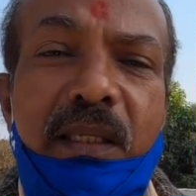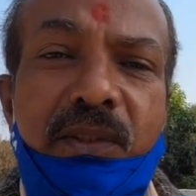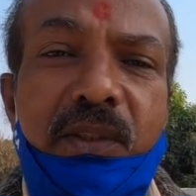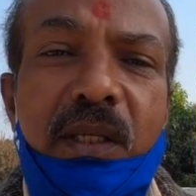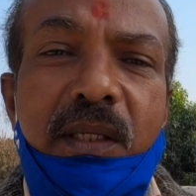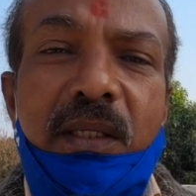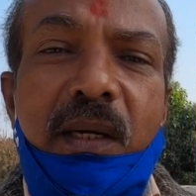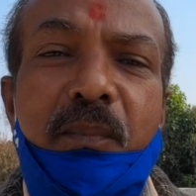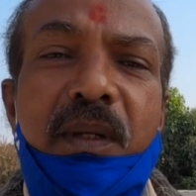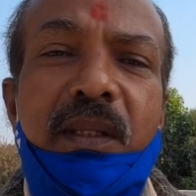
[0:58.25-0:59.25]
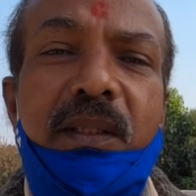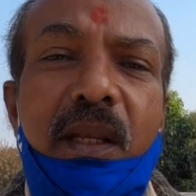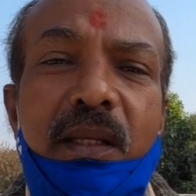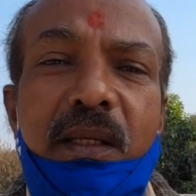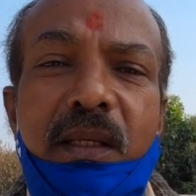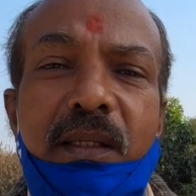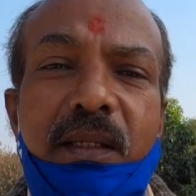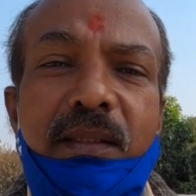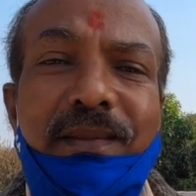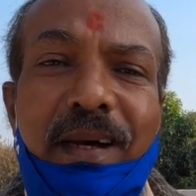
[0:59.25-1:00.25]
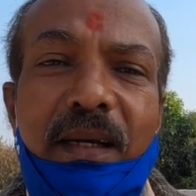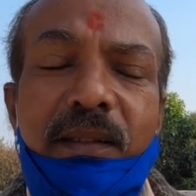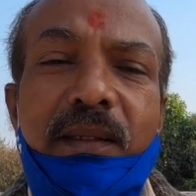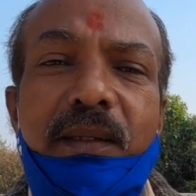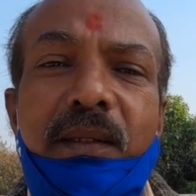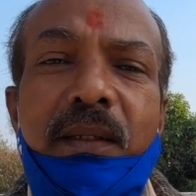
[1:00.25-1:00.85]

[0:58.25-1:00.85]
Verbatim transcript: देश के लिए अपने दल के लिए शायद